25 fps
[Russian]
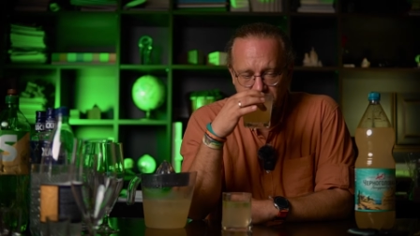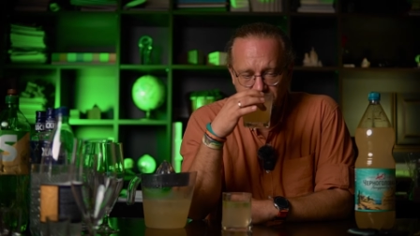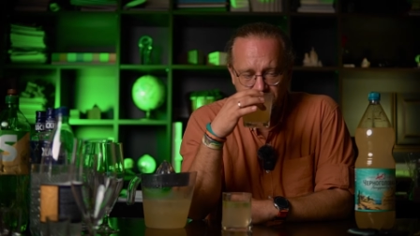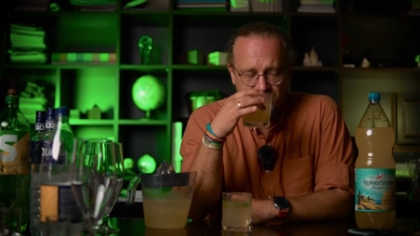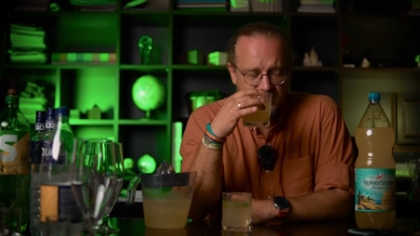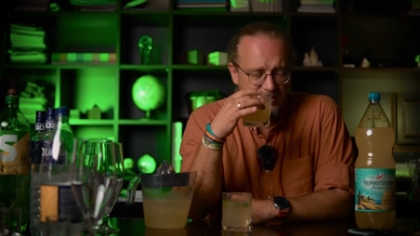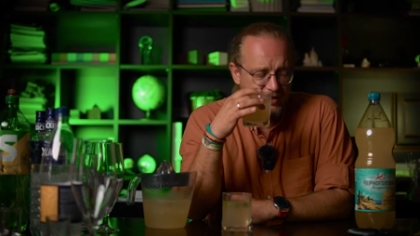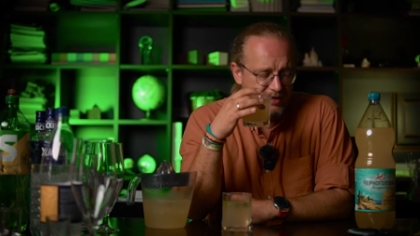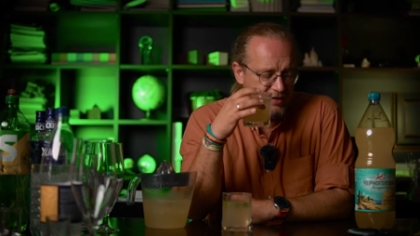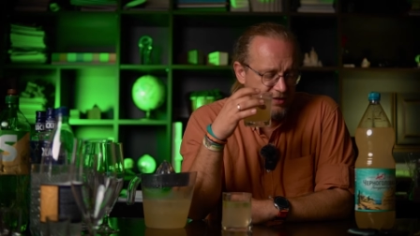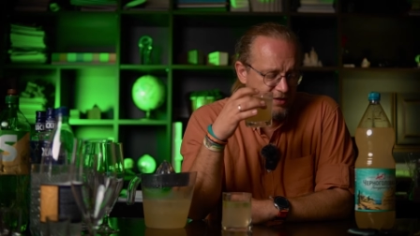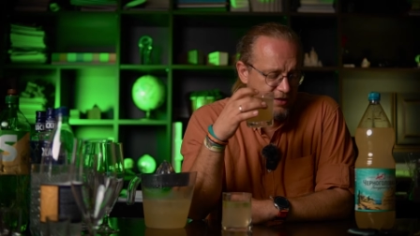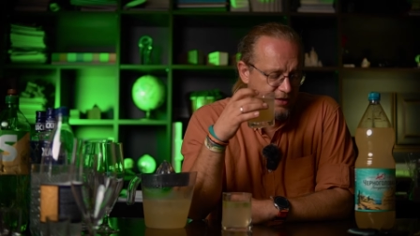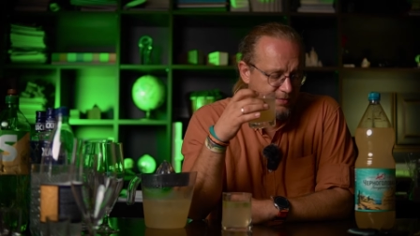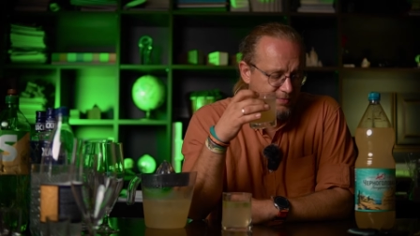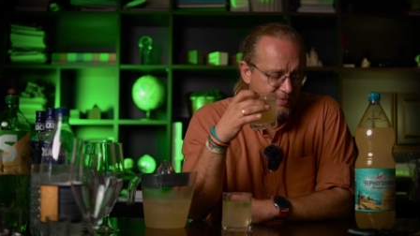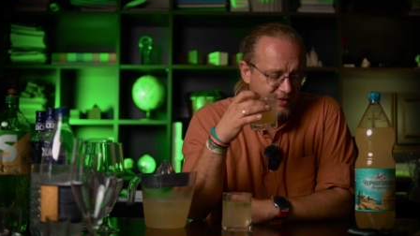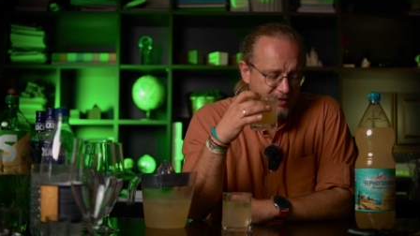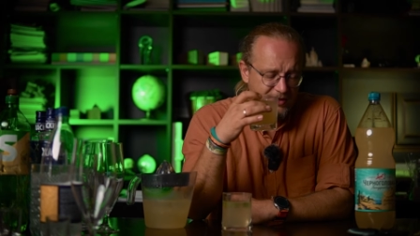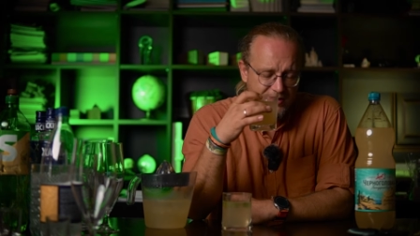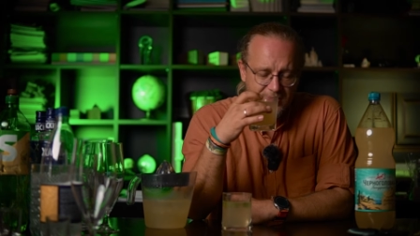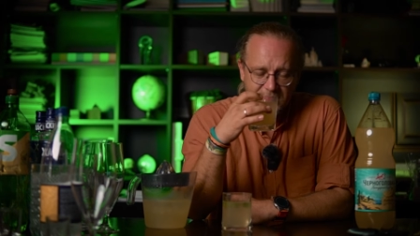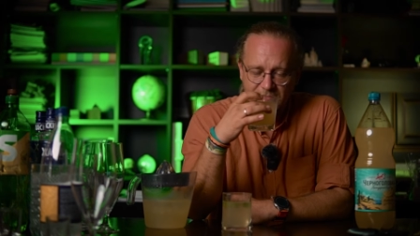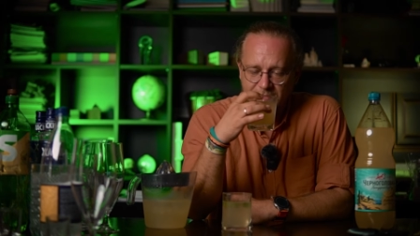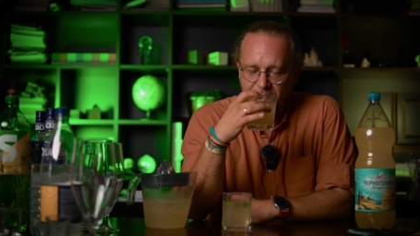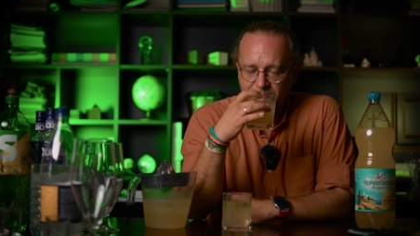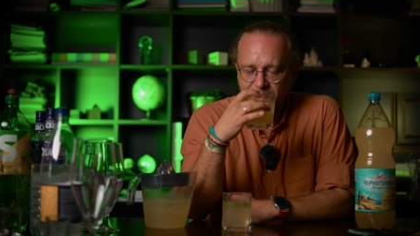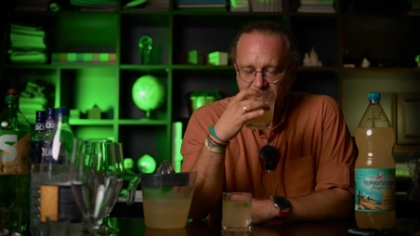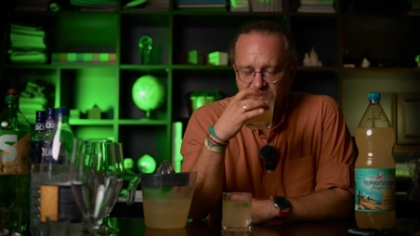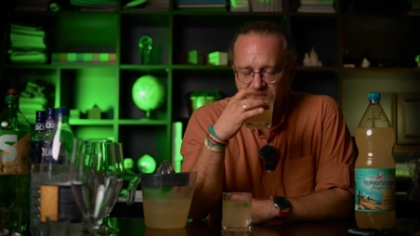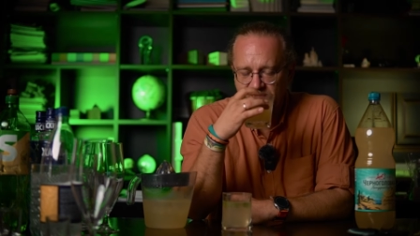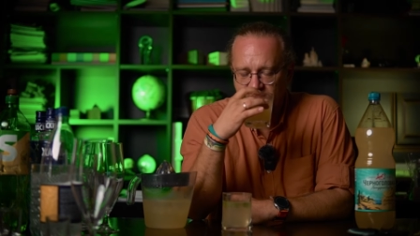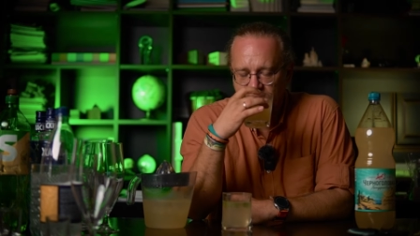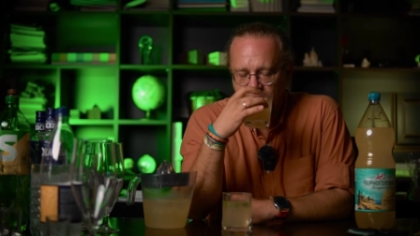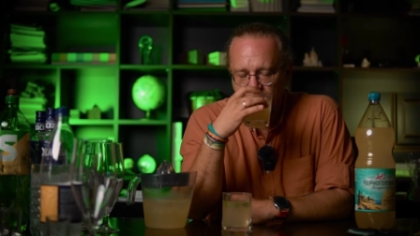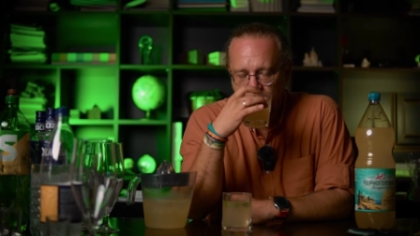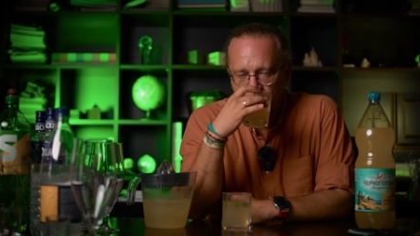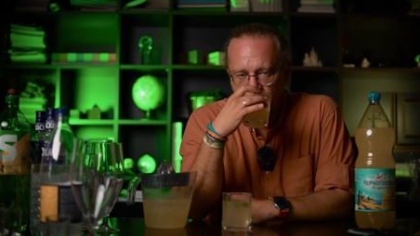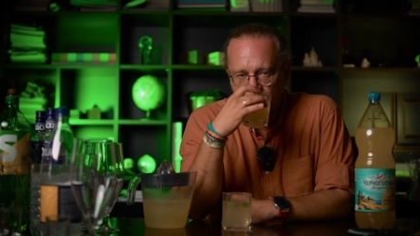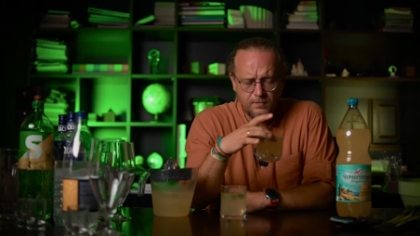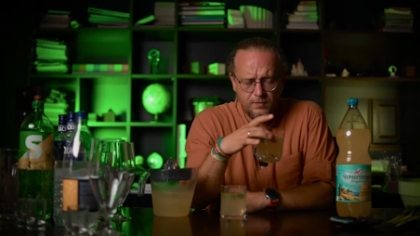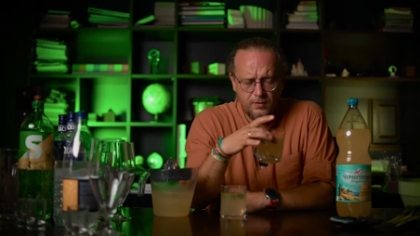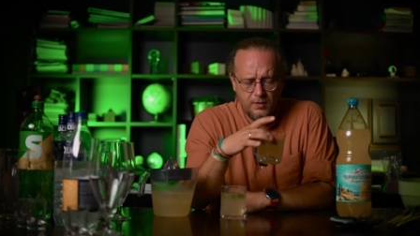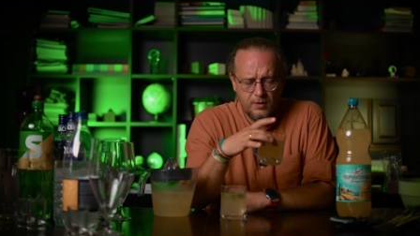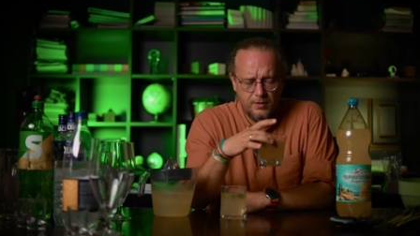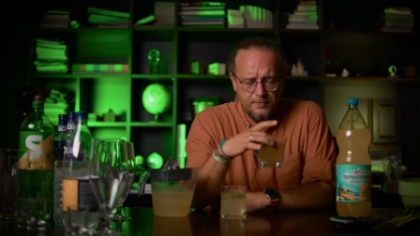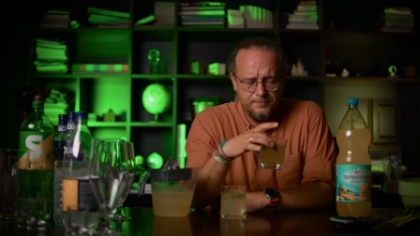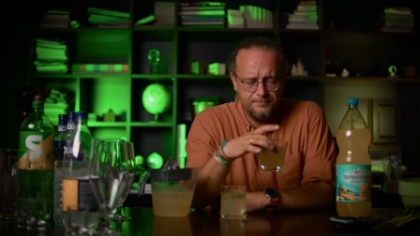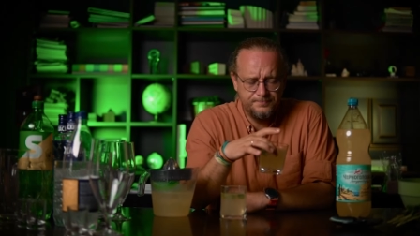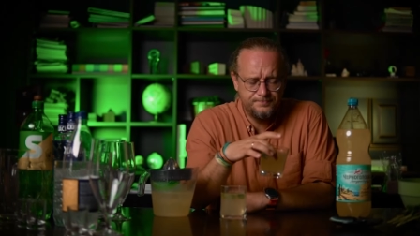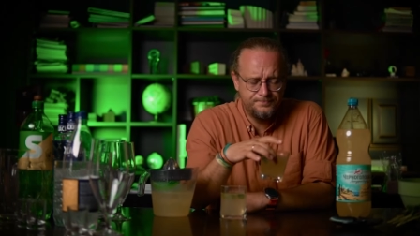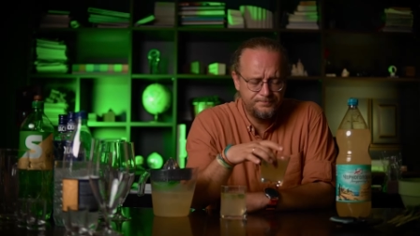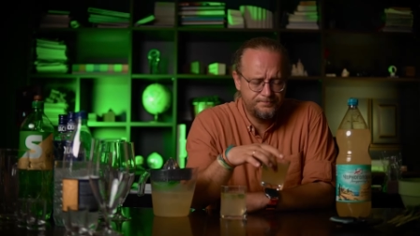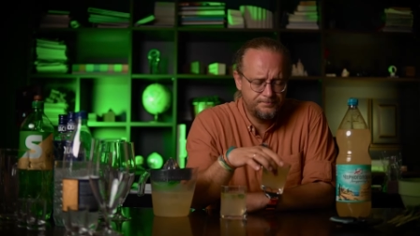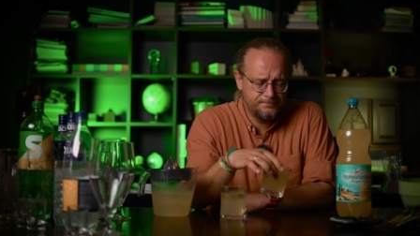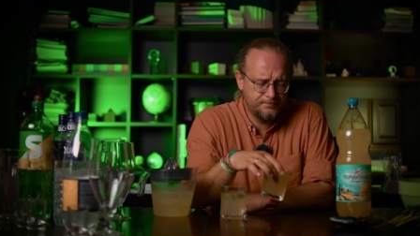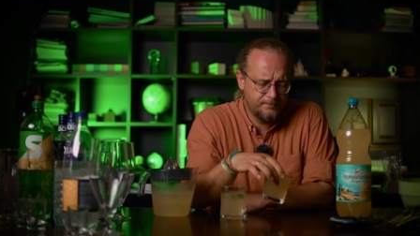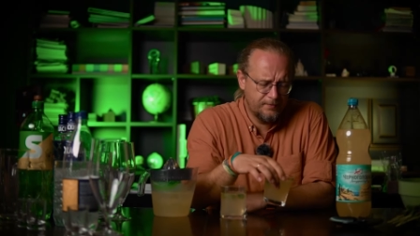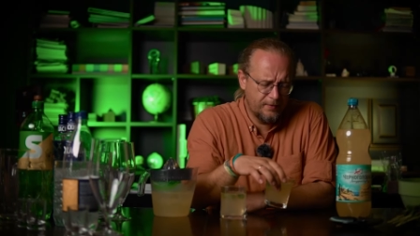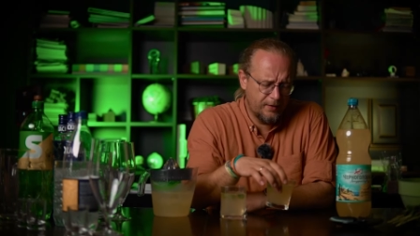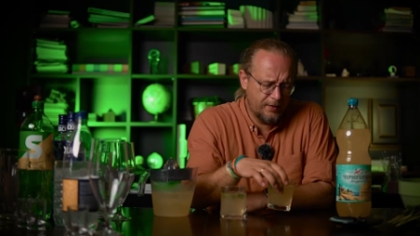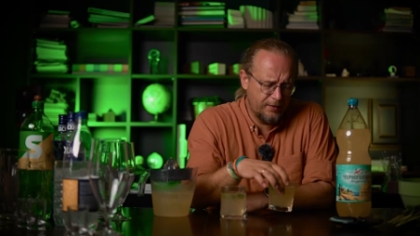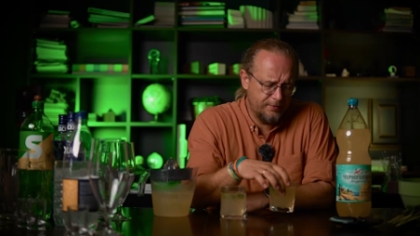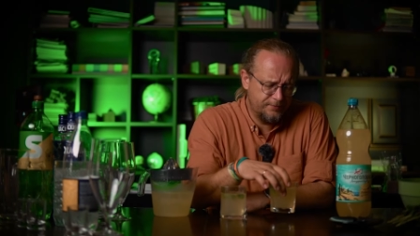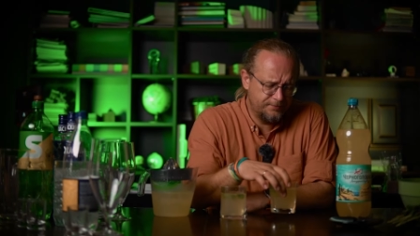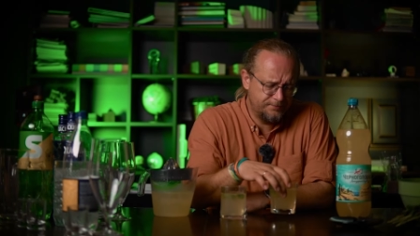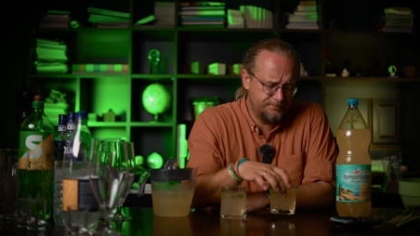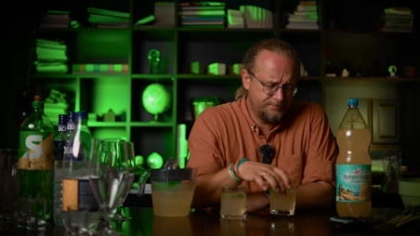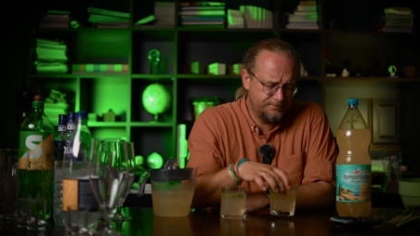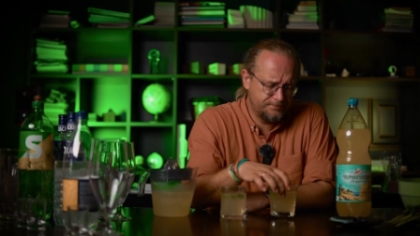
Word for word: Блять, лимонад и лимонад. М-м.